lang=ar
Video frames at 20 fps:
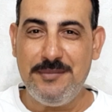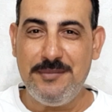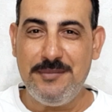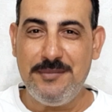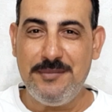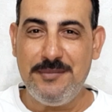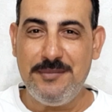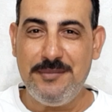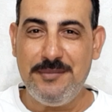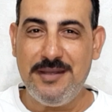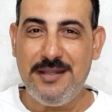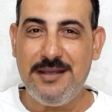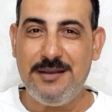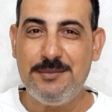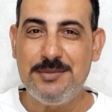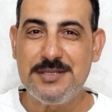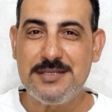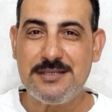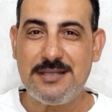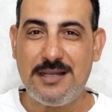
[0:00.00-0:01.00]
كلمنا
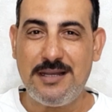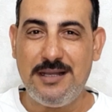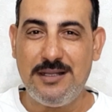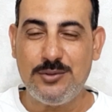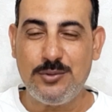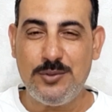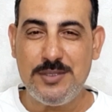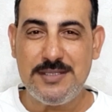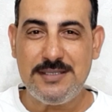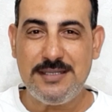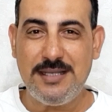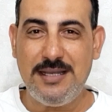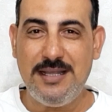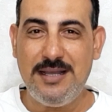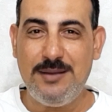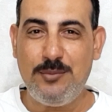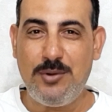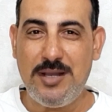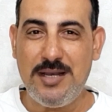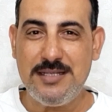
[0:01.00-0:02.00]
بالصلاة
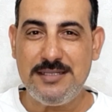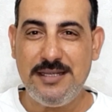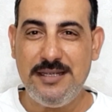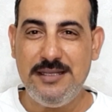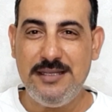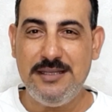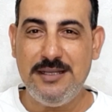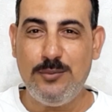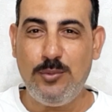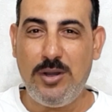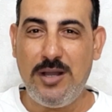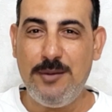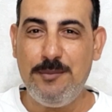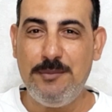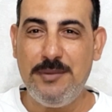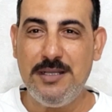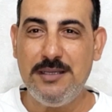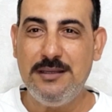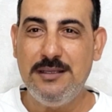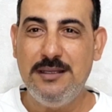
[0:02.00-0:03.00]
والسلام على سيدنا
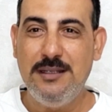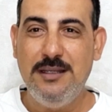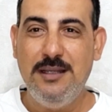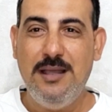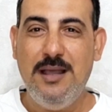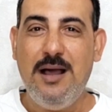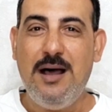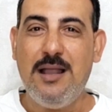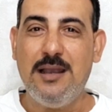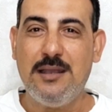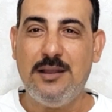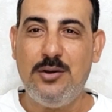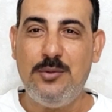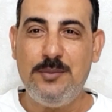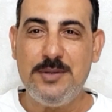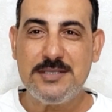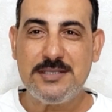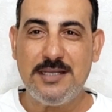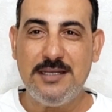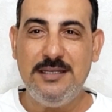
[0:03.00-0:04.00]
محمد
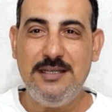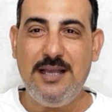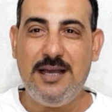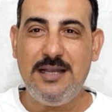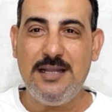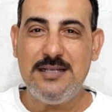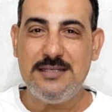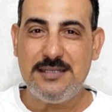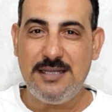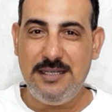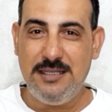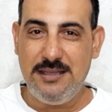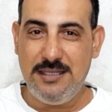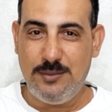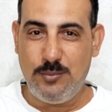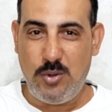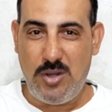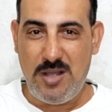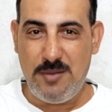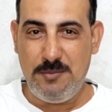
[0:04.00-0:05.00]
اللهم صل على سيدنا
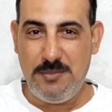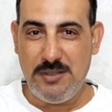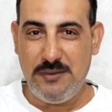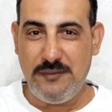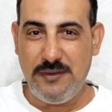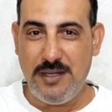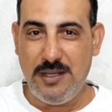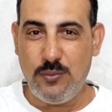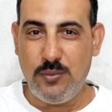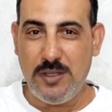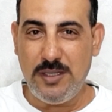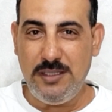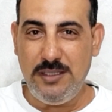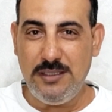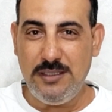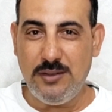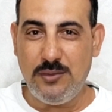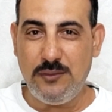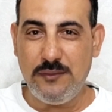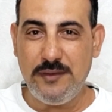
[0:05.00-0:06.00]
محمد في
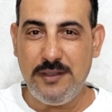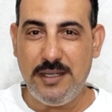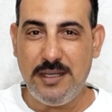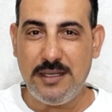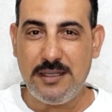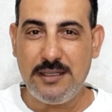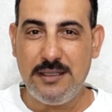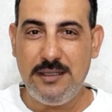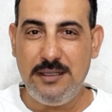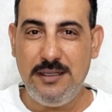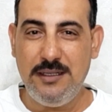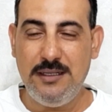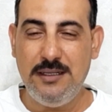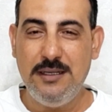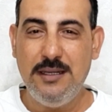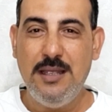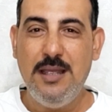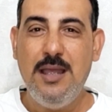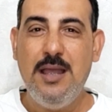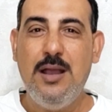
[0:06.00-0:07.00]
الأولين وفي الآخرين
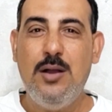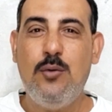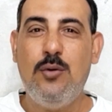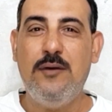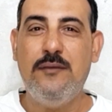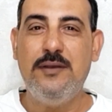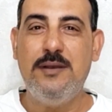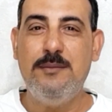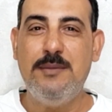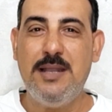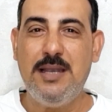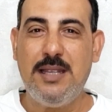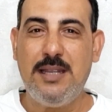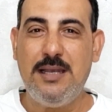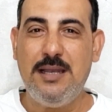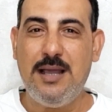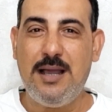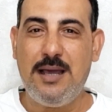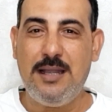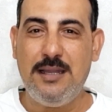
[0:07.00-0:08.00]
وفي الملأ
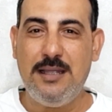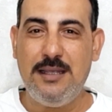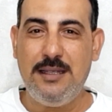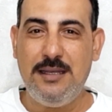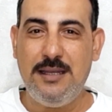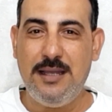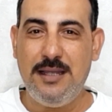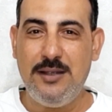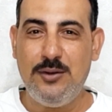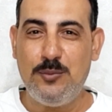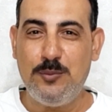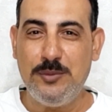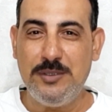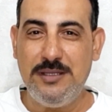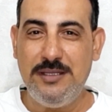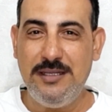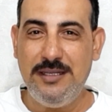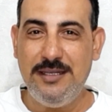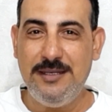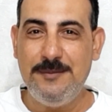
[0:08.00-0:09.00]
الأعلى إلى يوم
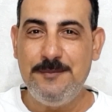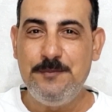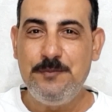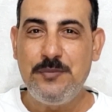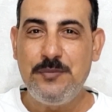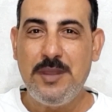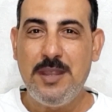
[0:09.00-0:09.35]
الدين